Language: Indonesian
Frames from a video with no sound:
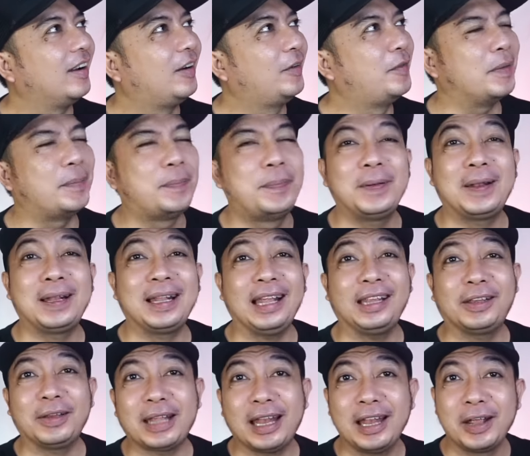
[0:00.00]
Gue
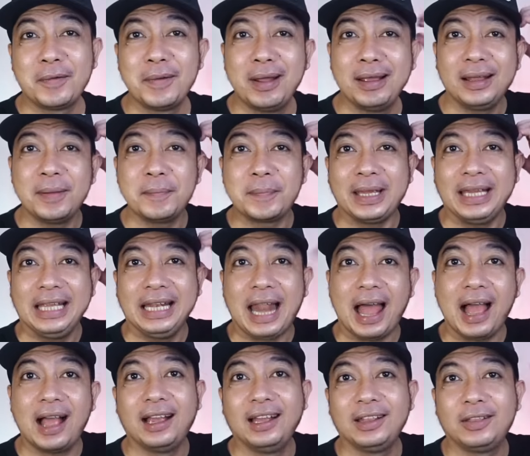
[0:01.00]
itu tadi gue sampai
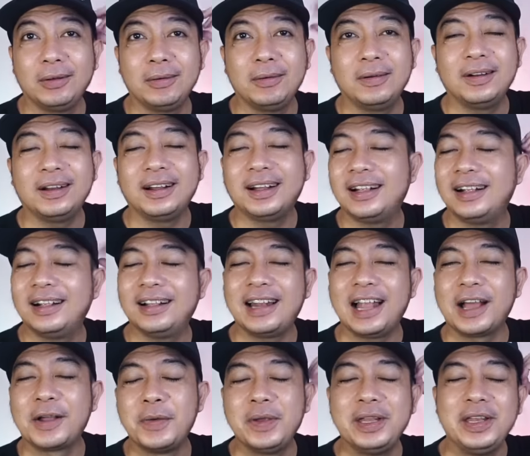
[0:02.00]
hilang gitu
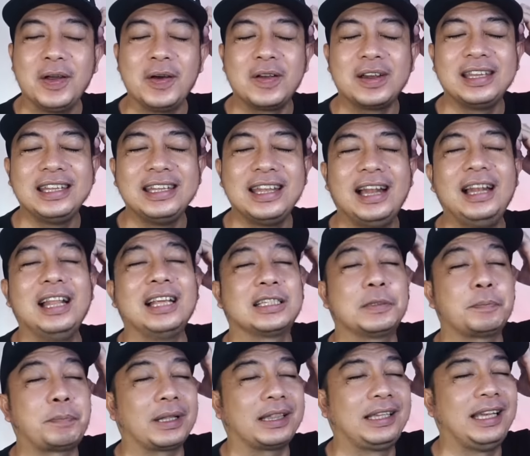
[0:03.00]
Lagu ini originalnya
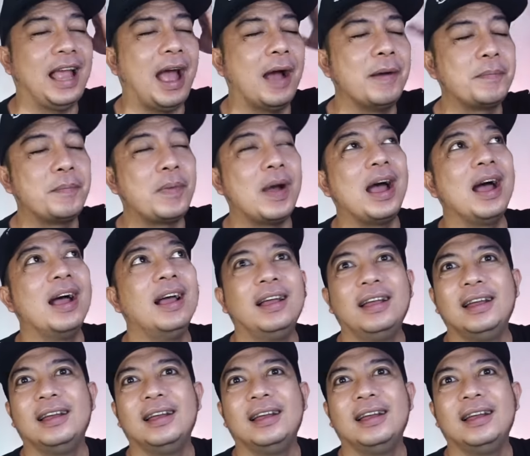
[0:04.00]
seperti apa